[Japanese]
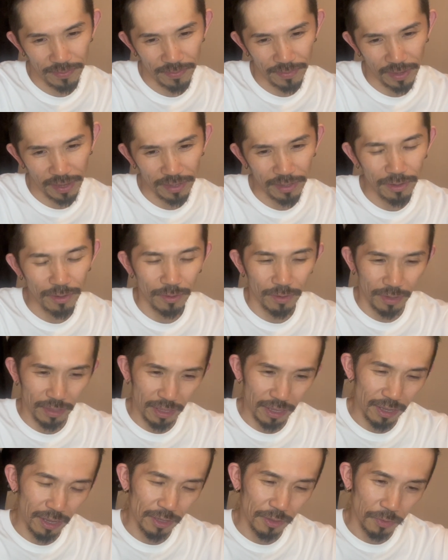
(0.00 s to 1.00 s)
何て言うか
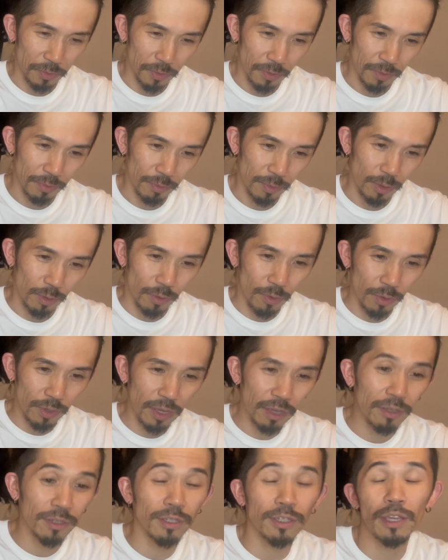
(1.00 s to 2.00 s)
なあのお
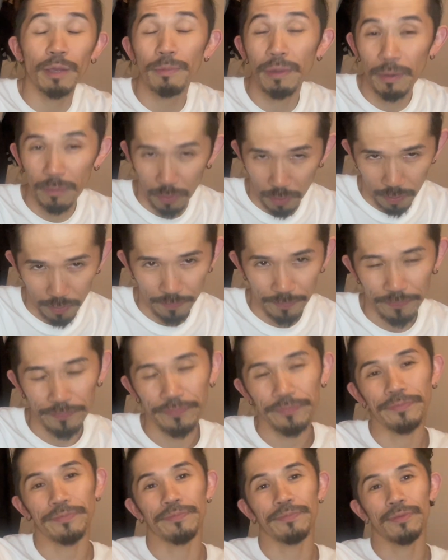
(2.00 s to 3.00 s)
客様も
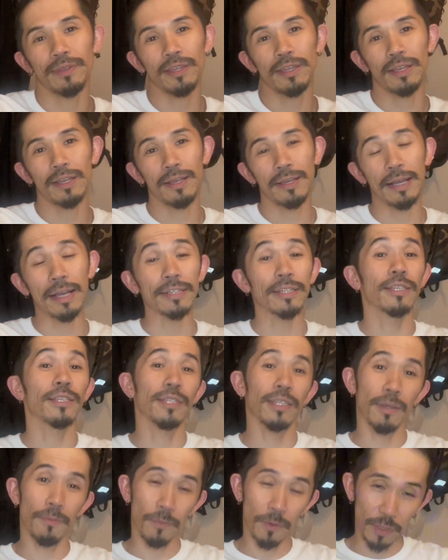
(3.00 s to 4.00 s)
風
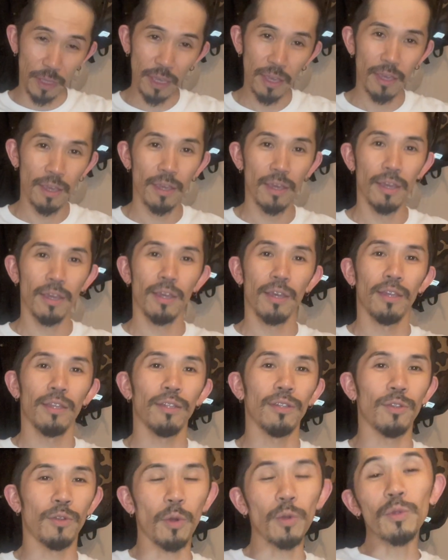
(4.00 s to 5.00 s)
さんもね
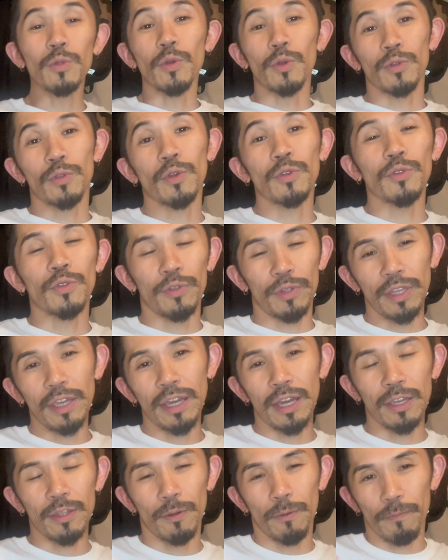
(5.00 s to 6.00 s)
どんどんどんどんね
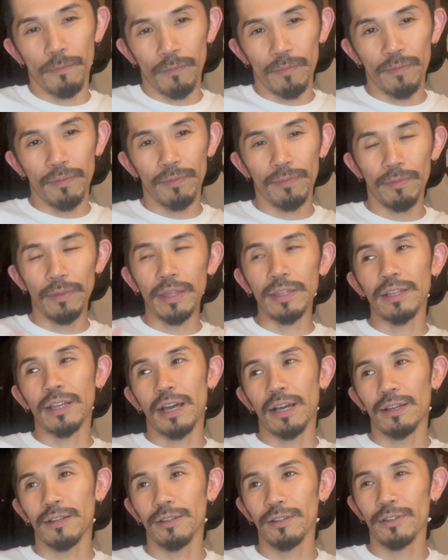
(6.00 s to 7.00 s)
あの何か
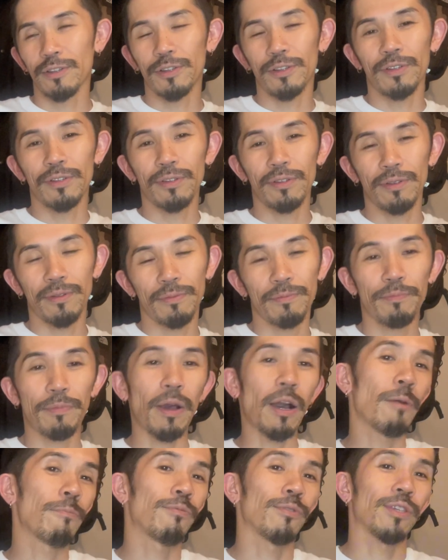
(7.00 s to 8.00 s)

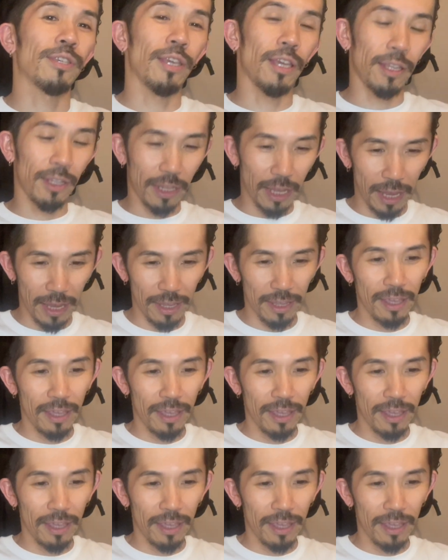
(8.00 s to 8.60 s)
パワーアップしていって